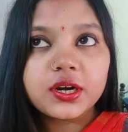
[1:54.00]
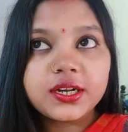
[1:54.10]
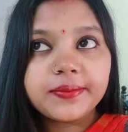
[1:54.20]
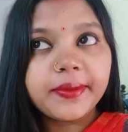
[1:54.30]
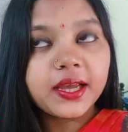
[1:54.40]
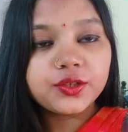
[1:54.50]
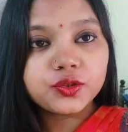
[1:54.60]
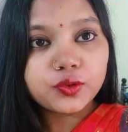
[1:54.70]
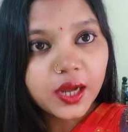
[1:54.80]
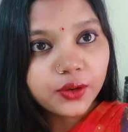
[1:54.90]
और
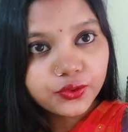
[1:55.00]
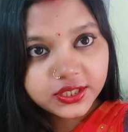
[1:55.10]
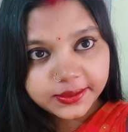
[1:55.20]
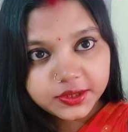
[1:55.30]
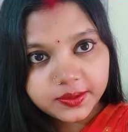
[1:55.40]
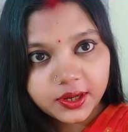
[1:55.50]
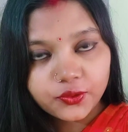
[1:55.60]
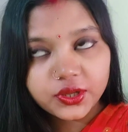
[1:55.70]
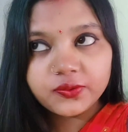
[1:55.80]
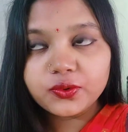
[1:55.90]
मैं जो आलू की सब्ज़ी
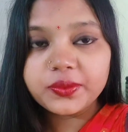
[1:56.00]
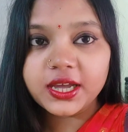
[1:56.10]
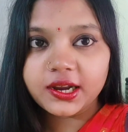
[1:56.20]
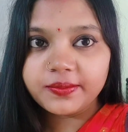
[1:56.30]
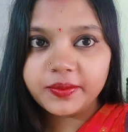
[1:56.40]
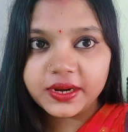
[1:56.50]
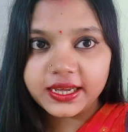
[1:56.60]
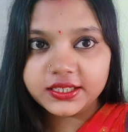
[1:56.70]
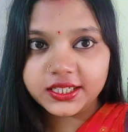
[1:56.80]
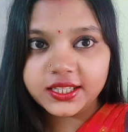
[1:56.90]
बनाऊँगी वो बिहार में
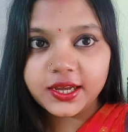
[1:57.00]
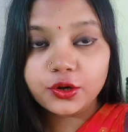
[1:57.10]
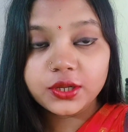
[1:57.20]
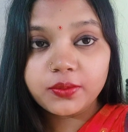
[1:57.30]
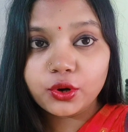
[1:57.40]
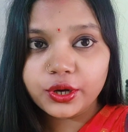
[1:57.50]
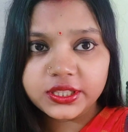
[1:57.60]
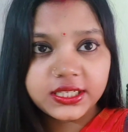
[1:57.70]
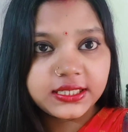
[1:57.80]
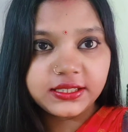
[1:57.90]
बनाया जाता है और ये
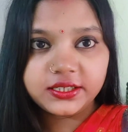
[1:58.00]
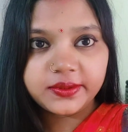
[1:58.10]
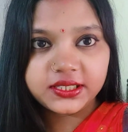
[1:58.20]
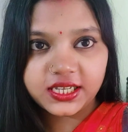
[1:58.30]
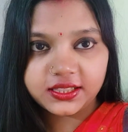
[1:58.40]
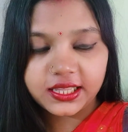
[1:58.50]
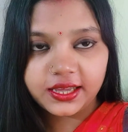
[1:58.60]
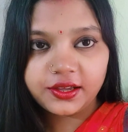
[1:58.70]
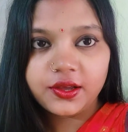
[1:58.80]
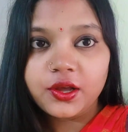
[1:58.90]
बहुत ही ईजी बन
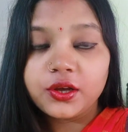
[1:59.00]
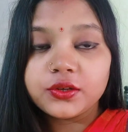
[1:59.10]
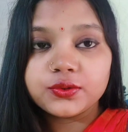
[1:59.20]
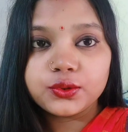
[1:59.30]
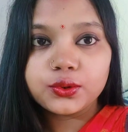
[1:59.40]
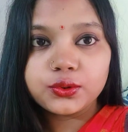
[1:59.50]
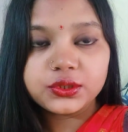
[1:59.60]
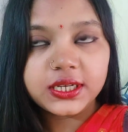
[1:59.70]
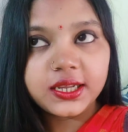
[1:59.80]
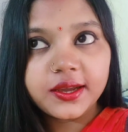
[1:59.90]
जाता है
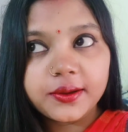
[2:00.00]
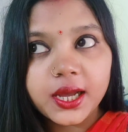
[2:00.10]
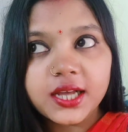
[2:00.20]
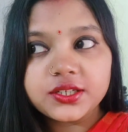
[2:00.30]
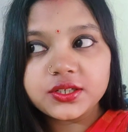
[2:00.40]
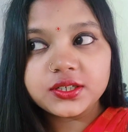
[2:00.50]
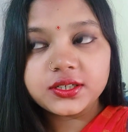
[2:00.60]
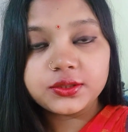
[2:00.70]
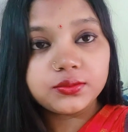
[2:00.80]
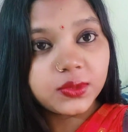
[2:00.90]
तो चलिए आज
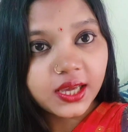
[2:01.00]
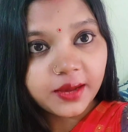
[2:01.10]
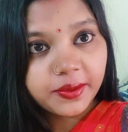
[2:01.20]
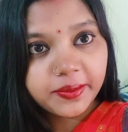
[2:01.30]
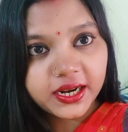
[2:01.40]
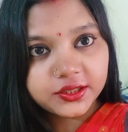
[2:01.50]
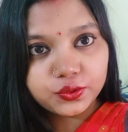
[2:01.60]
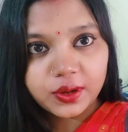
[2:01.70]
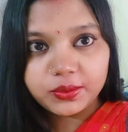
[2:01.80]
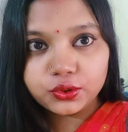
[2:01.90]
क्या मैं
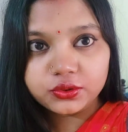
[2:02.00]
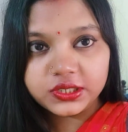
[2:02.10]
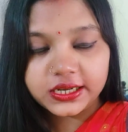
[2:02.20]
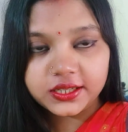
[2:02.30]
बनाती हूँ आप लोगों को